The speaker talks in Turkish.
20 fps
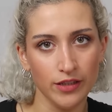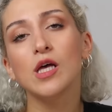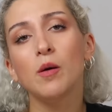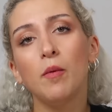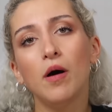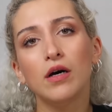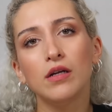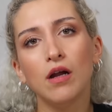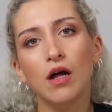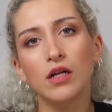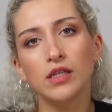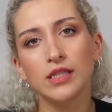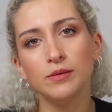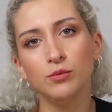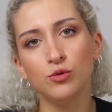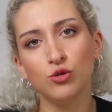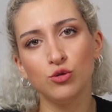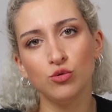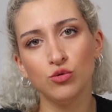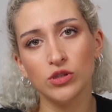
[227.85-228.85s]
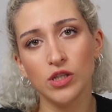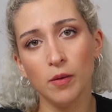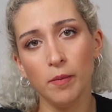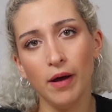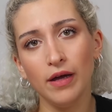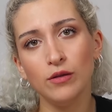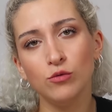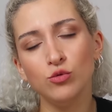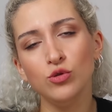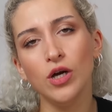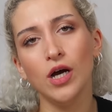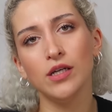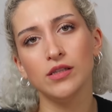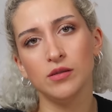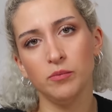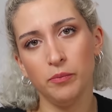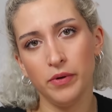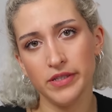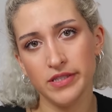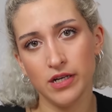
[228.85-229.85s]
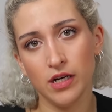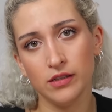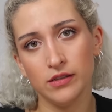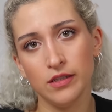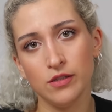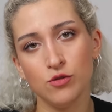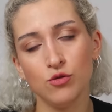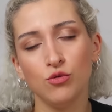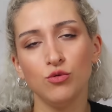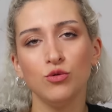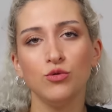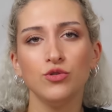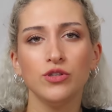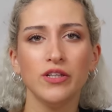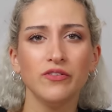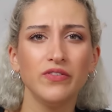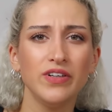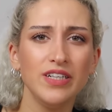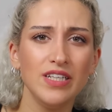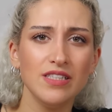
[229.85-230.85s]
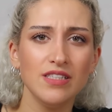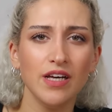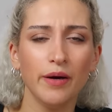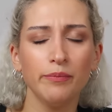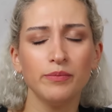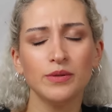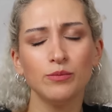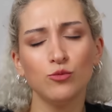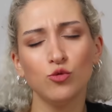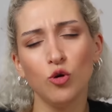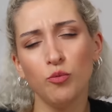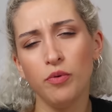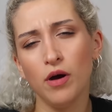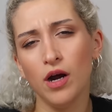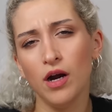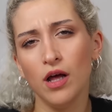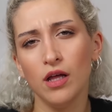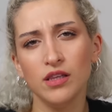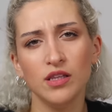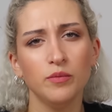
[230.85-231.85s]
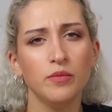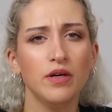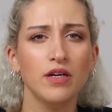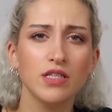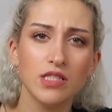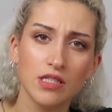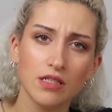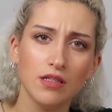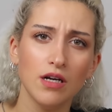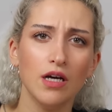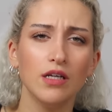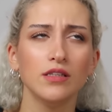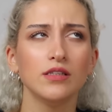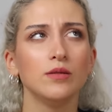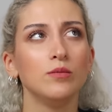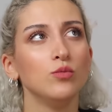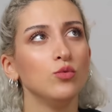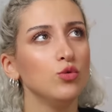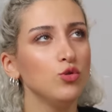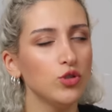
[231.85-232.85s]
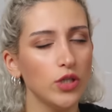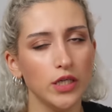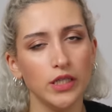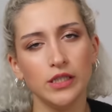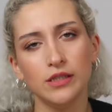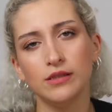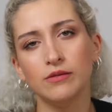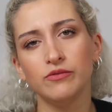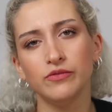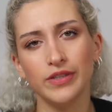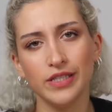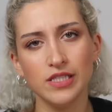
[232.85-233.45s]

Sabahın 6.30'da ben uyandım pazartesi günü İşte Valiz yaptım, toparlandım, hazırlandım, duşa girdim